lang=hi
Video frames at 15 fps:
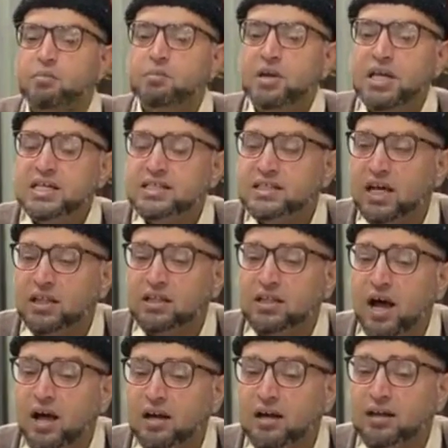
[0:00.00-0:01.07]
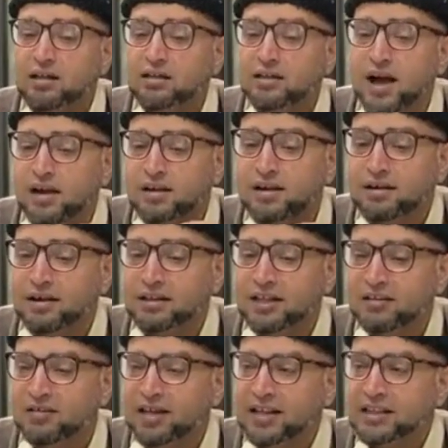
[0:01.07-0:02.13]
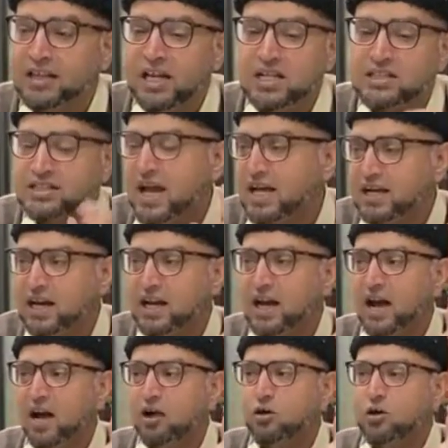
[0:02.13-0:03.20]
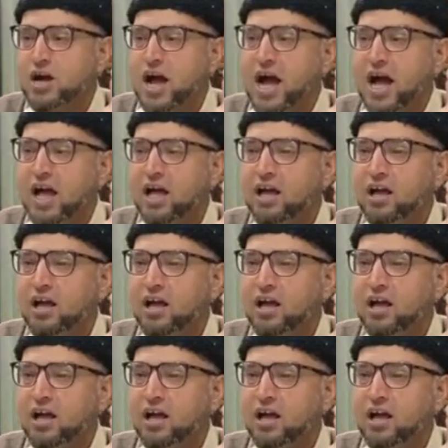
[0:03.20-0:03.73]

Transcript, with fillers: मरीज का धक धक करने वाला दिल चेक कर रहा होगा